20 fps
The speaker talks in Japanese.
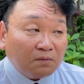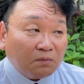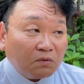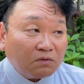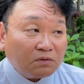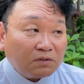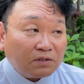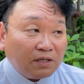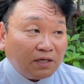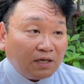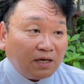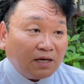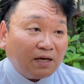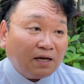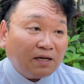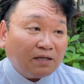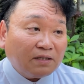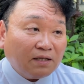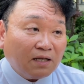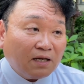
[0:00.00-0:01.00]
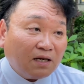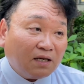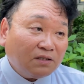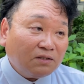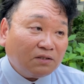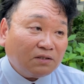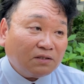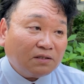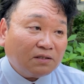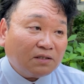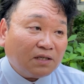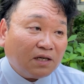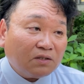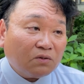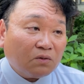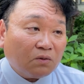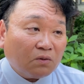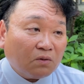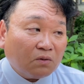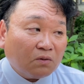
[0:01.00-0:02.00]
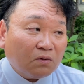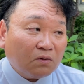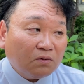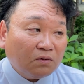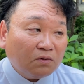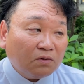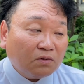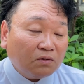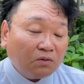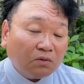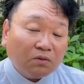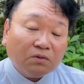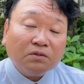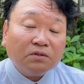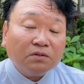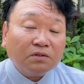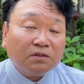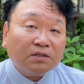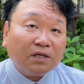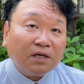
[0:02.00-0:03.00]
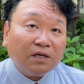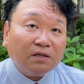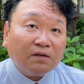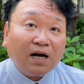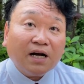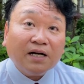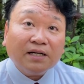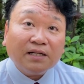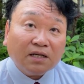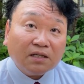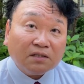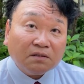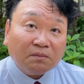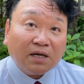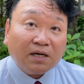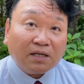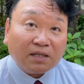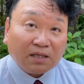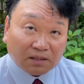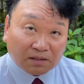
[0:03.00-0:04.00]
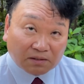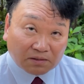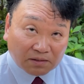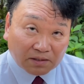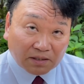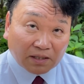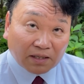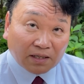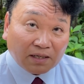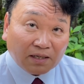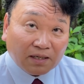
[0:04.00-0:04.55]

僕って70歳と40歳の間に生まれたんですね